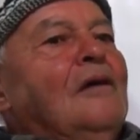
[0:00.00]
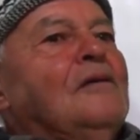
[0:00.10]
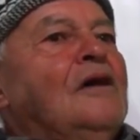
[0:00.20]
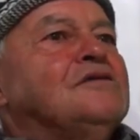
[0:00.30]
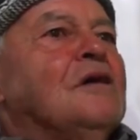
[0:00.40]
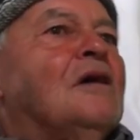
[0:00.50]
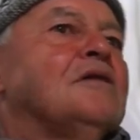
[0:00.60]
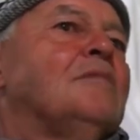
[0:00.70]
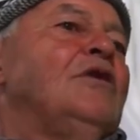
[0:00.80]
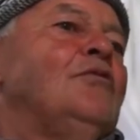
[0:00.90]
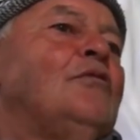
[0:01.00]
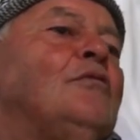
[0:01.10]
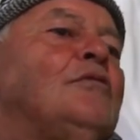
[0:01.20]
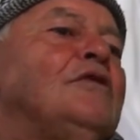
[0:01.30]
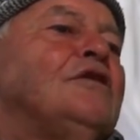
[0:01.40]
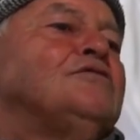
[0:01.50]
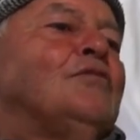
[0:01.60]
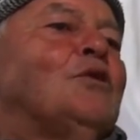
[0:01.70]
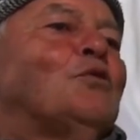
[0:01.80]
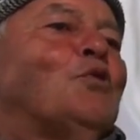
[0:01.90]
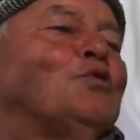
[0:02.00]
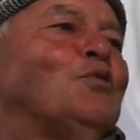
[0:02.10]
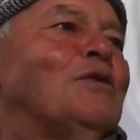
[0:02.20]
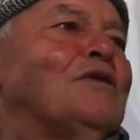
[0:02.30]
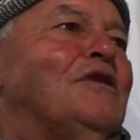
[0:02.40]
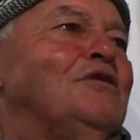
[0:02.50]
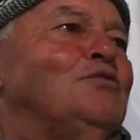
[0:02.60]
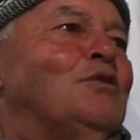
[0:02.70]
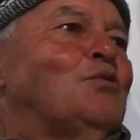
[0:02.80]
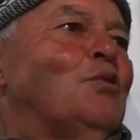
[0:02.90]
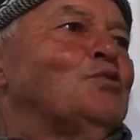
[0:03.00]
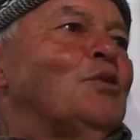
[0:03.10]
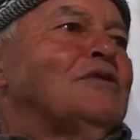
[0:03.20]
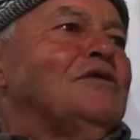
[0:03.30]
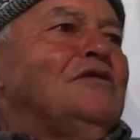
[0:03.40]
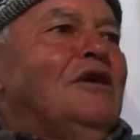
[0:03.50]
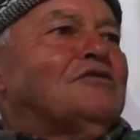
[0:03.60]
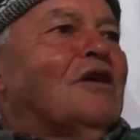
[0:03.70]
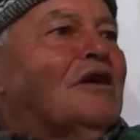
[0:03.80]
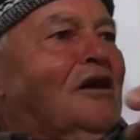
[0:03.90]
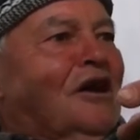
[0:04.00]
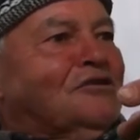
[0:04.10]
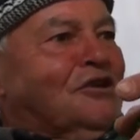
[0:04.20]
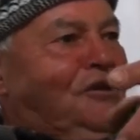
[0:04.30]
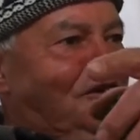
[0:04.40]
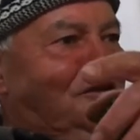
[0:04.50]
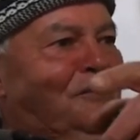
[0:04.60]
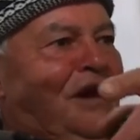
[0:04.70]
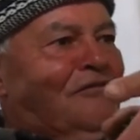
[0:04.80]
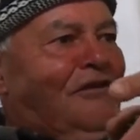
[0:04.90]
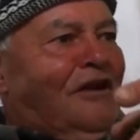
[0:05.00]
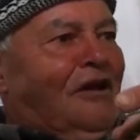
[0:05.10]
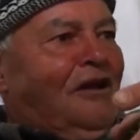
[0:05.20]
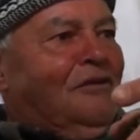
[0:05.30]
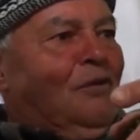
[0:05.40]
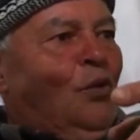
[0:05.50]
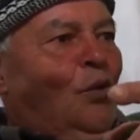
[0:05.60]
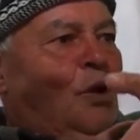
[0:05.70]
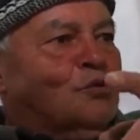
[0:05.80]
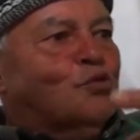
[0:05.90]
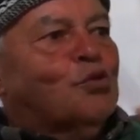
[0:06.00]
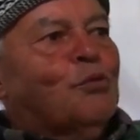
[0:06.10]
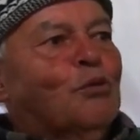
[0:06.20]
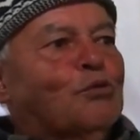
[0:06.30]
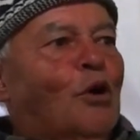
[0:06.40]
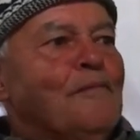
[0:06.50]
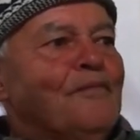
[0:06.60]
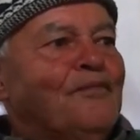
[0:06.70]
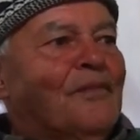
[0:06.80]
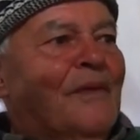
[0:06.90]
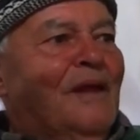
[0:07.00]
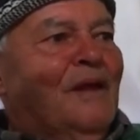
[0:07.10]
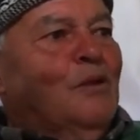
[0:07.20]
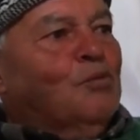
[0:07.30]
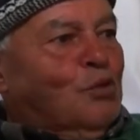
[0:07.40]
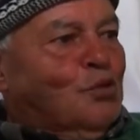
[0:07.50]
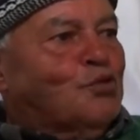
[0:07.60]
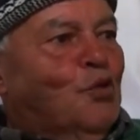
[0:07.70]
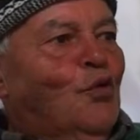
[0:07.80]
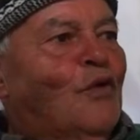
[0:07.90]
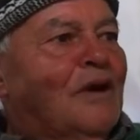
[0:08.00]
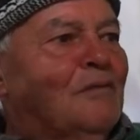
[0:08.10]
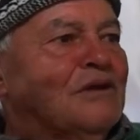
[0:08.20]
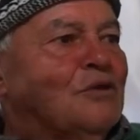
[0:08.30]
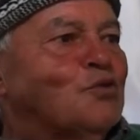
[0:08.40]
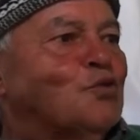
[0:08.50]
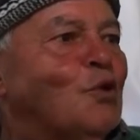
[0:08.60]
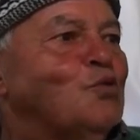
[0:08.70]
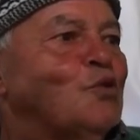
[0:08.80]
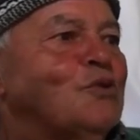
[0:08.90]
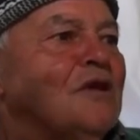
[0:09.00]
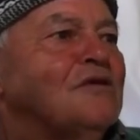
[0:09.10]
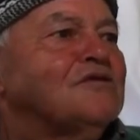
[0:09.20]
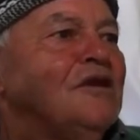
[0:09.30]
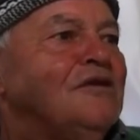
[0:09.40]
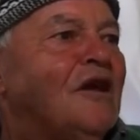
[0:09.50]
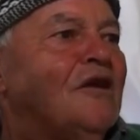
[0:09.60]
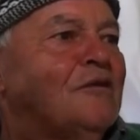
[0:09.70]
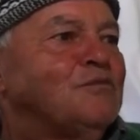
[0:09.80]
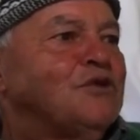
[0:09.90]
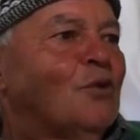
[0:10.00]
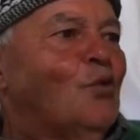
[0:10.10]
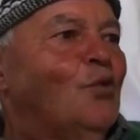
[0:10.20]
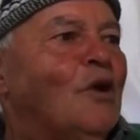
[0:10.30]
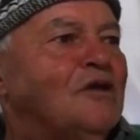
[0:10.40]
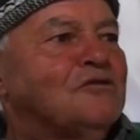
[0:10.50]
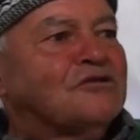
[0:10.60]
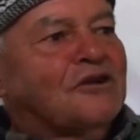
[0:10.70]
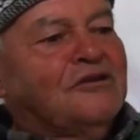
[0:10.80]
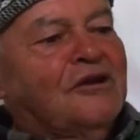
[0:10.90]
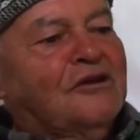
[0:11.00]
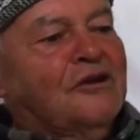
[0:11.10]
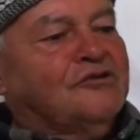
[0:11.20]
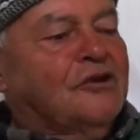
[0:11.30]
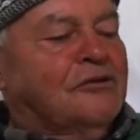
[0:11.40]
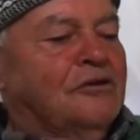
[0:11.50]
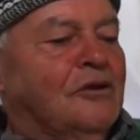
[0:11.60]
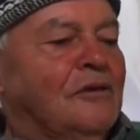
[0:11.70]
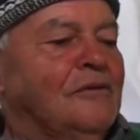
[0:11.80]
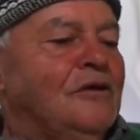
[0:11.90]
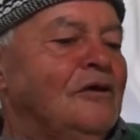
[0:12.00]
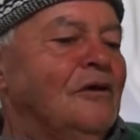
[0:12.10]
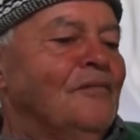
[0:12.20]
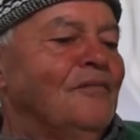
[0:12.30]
Neyse adam evin önünü geziyordu, toz Tozova'da geziyordu, toz Tozova'da eski garaja girdiğim yer var ya. Orada su buldu. Burada suyun var ama dedi son toz saldırsan idare etmeyecek, kuyu kazdırsan idare edecek İyi.